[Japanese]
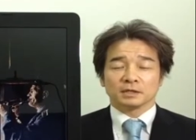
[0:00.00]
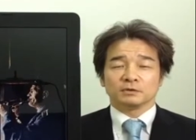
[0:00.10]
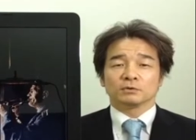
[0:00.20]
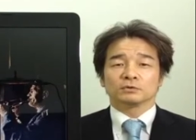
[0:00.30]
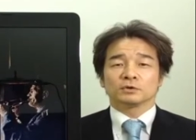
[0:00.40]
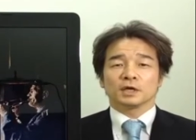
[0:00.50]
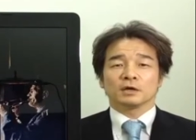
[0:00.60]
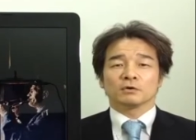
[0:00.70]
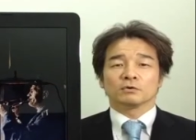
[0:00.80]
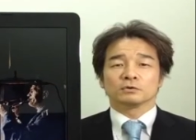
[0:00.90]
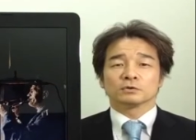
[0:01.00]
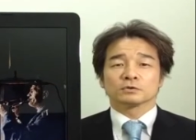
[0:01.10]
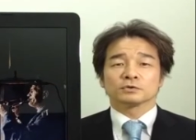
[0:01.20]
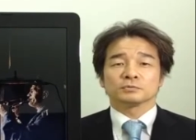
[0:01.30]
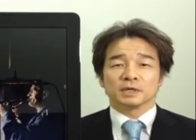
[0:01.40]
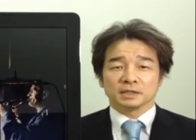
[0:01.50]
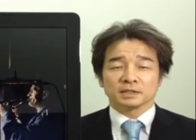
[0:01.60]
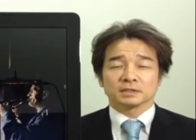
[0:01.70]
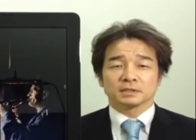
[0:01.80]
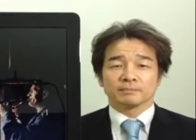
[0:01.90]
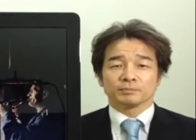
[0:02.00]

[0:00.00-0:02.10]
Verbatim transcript: 日本の現行の少し前です